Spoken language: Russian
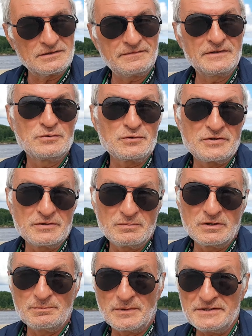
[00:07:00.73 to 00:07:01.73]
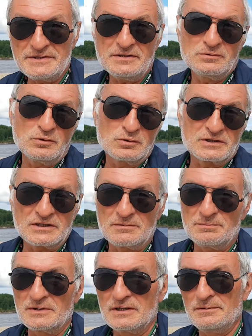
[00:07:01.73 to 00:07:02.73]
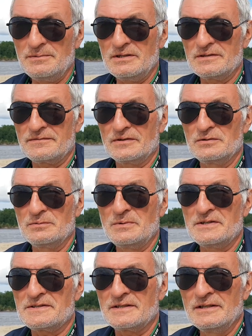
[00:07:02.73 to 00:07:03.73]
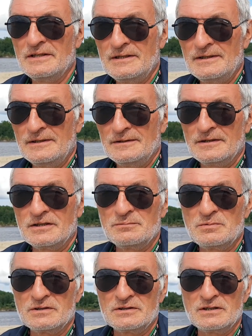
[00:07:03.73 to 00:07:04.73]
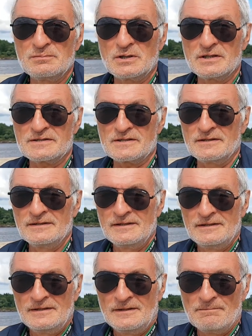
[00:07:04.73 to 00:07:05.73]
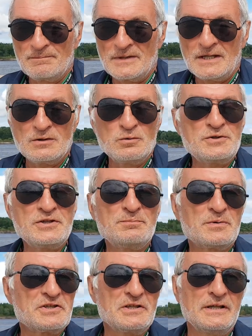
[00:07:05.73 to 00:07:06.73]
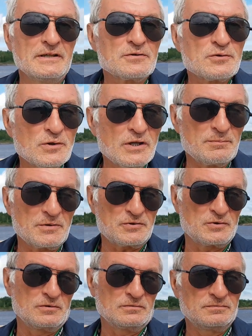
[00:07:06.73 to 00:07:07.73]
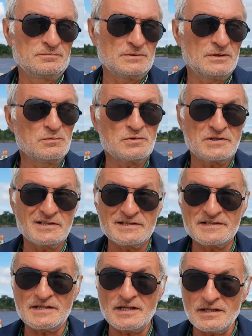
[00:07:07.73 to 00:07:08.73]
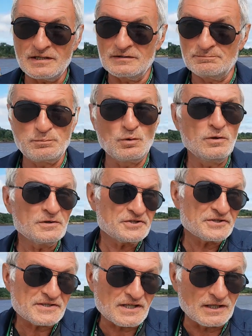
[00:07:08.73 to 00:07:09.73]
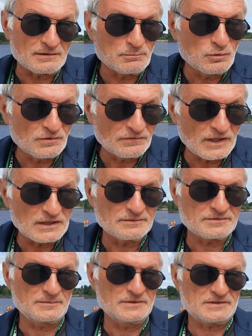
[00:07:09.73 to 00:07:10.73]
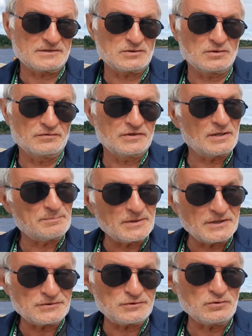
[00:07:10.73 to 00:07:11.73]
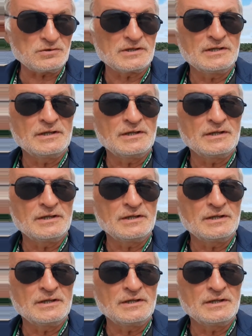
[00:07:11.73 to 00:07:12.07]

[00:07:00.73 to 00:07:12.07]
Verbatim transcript: вынужден был пойти, но лодка там подломилась в одном месте, надо было добраться. Я очень пожалел, что я пошел, потому что за полчаса, буквально в смысле слова, я пересек